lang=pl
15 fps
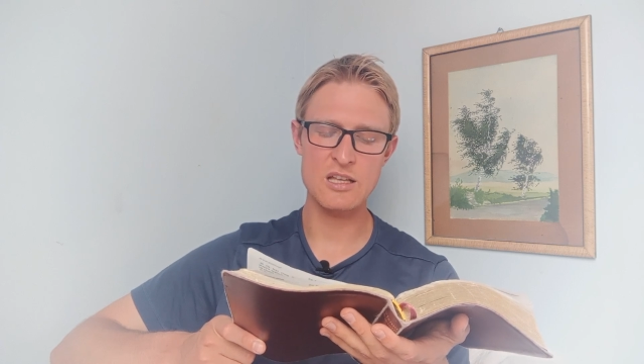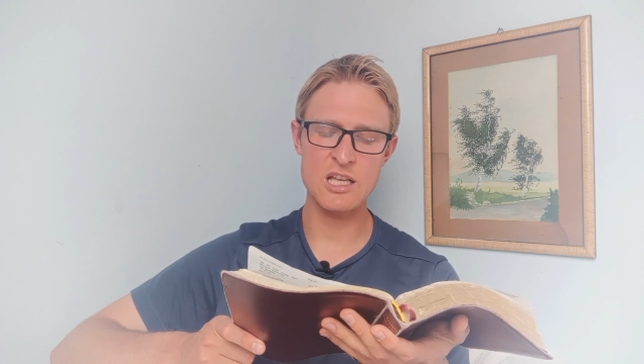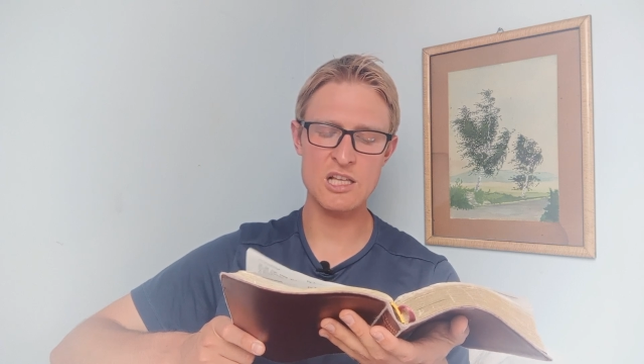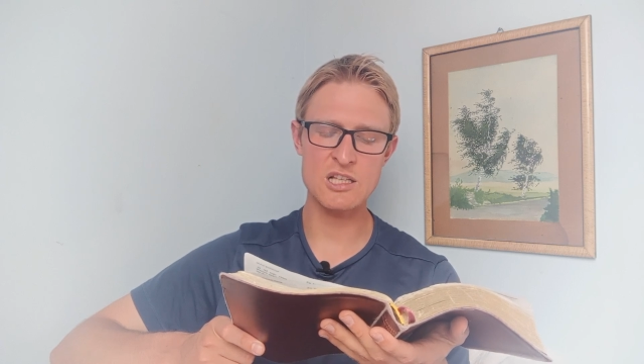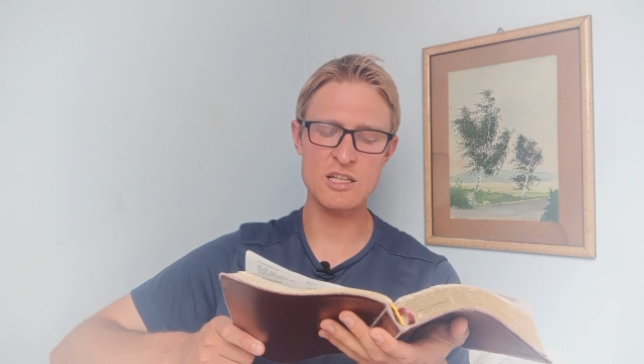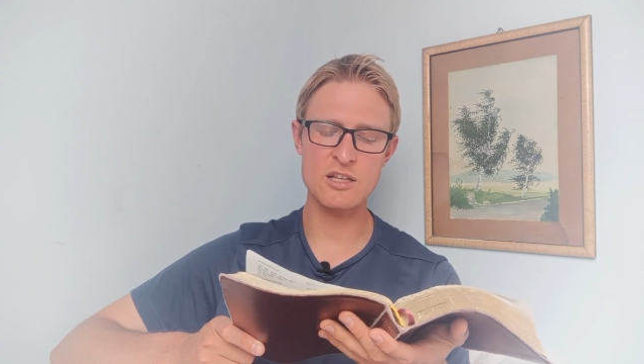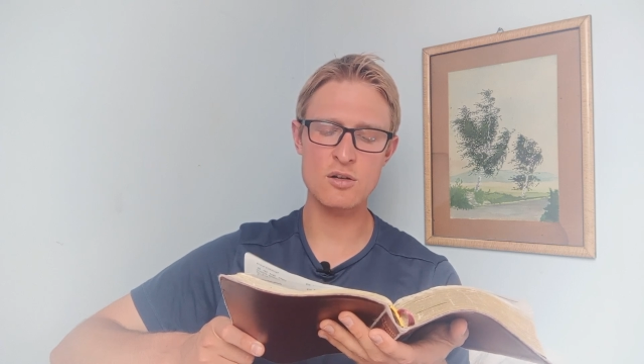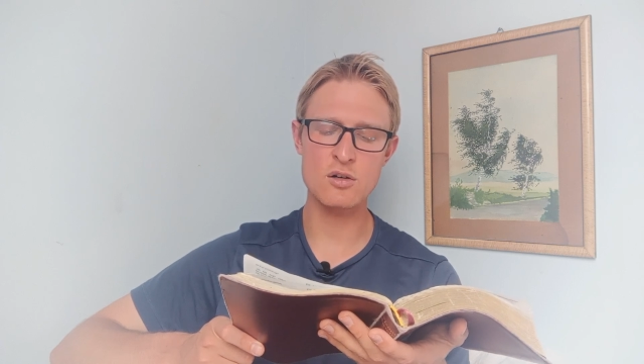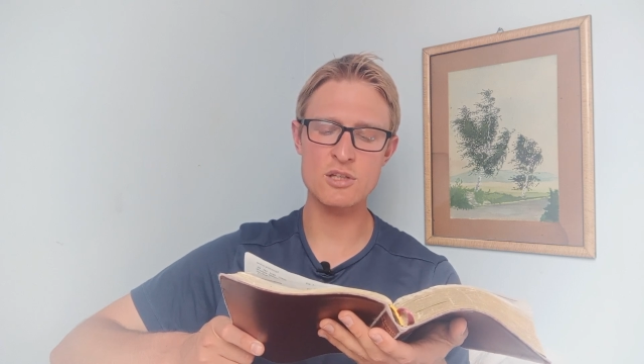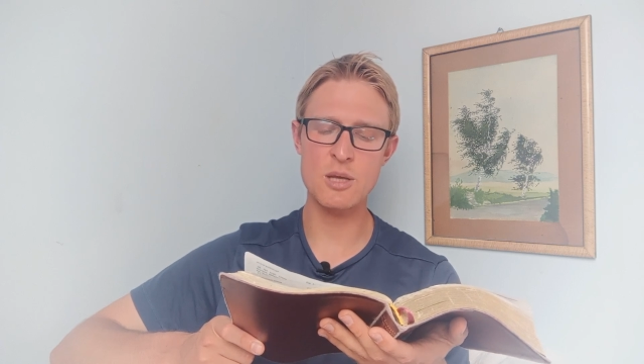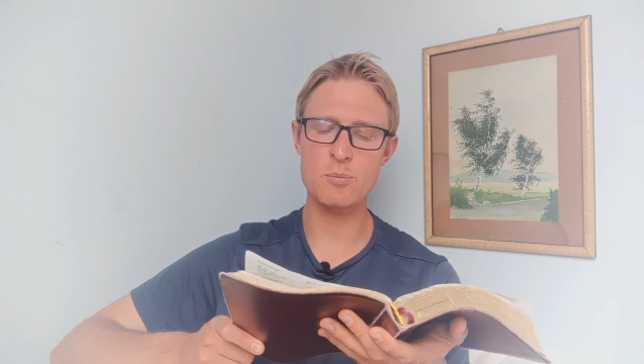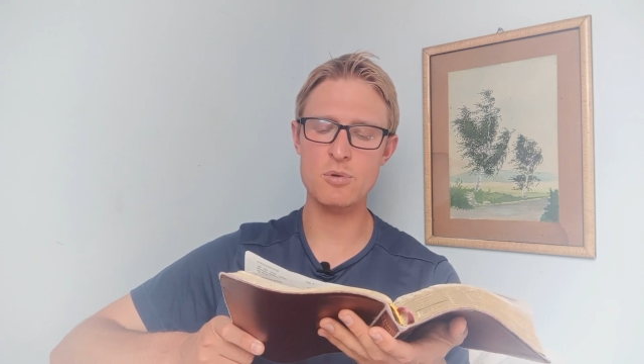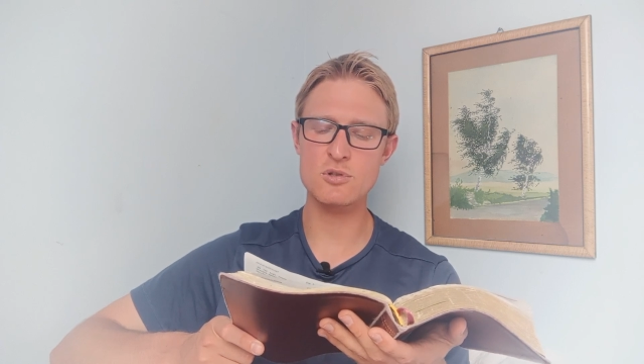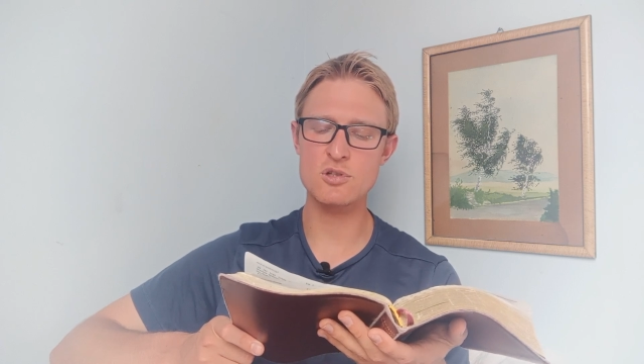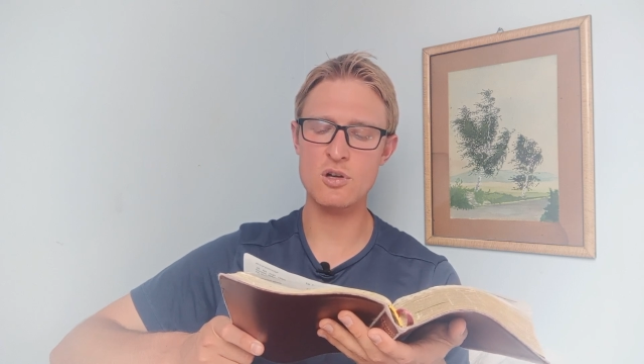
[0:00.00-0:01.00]
jeśli go
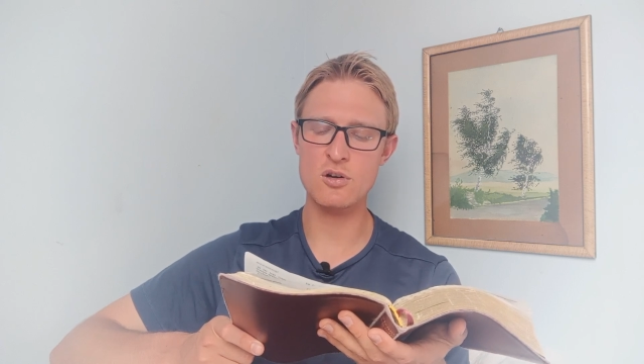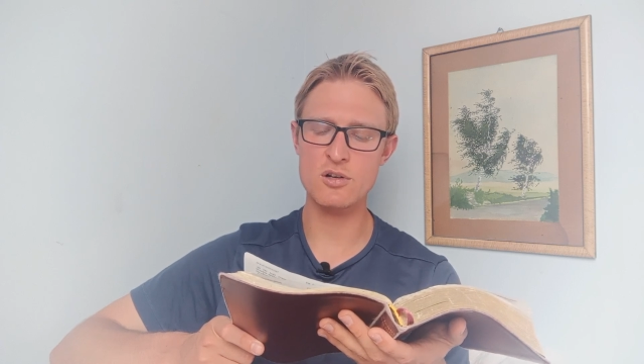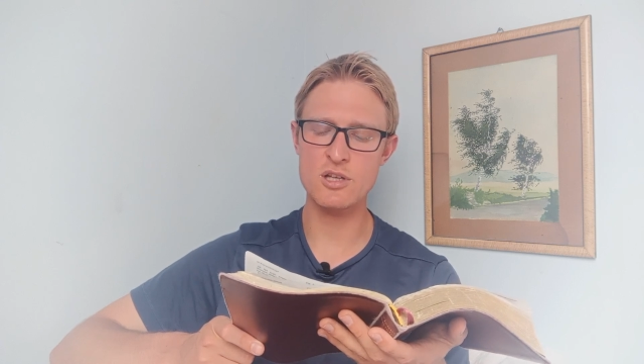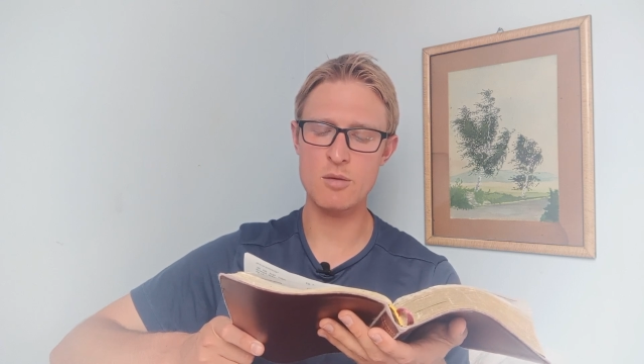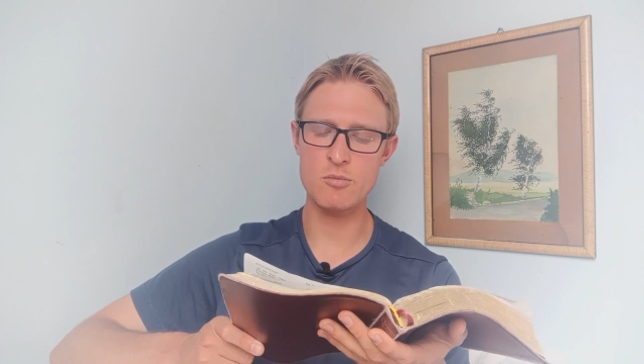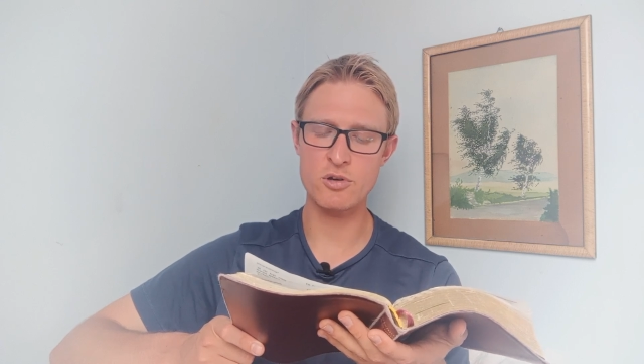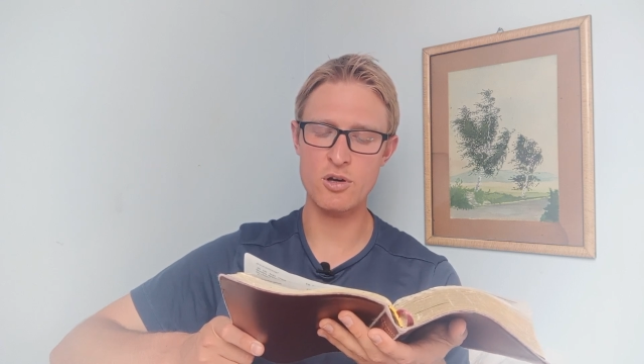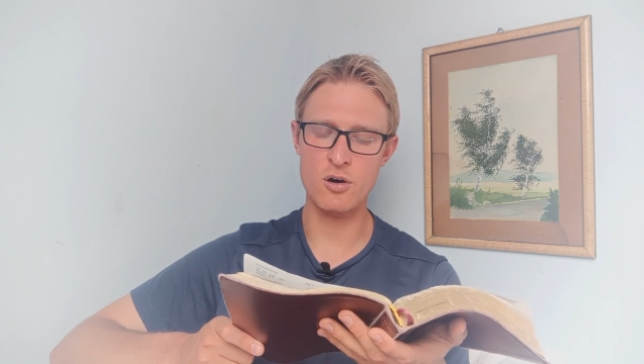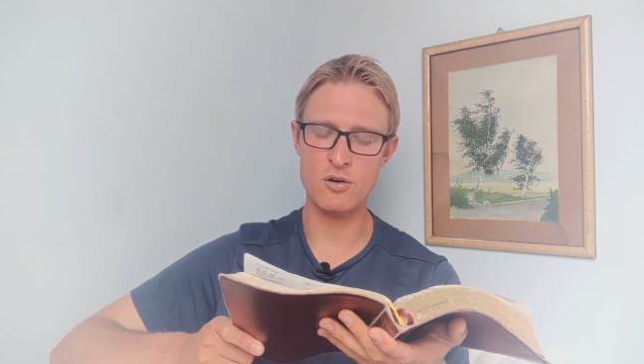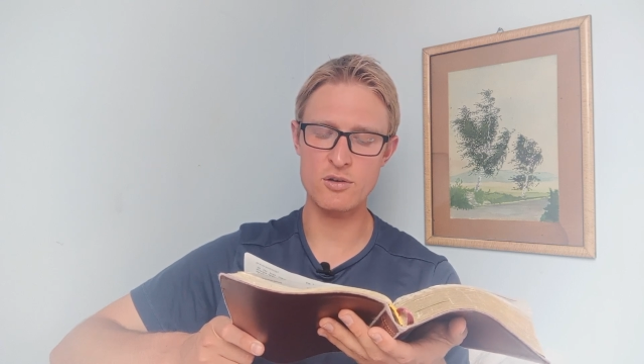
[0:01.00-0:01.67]
nie pociągnie mój